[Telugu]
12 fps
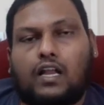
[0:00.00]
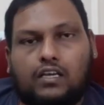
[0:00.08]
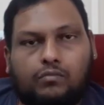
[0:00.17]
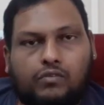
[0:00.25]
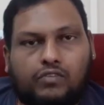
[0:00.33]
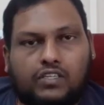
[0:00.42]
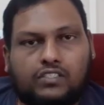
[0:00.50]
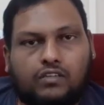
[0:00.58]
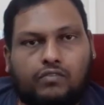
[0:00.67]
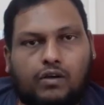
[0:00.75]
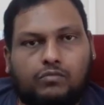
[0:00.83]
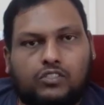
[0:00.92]
అలాగే మీ
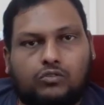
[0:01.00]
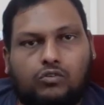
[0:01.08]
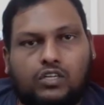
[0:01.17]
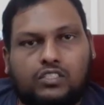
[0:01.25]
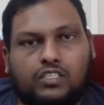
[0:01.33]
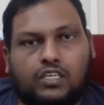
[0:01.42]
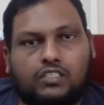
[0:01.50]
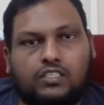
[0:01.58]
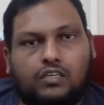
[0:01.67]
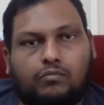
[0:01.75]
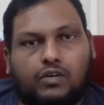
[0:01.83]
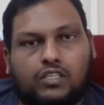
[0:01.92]
ఫ్రెండ్స్ అండ్ ఫ్యామిలీస్ కూడా షేర్
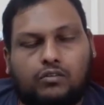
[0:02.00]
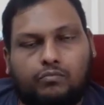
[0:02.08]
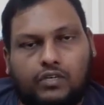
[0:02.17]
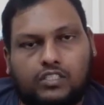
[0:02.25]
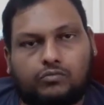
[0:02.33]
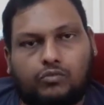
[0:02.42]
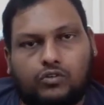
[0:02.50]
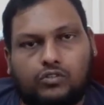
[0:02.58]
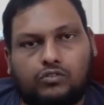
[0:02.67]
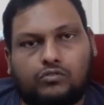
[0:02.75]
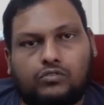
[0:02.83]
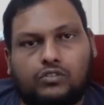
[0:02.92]
చేయడం మాత్రం
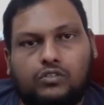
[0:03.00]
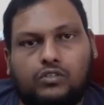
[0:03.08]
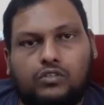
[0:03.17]
మర్చిపోవద్దు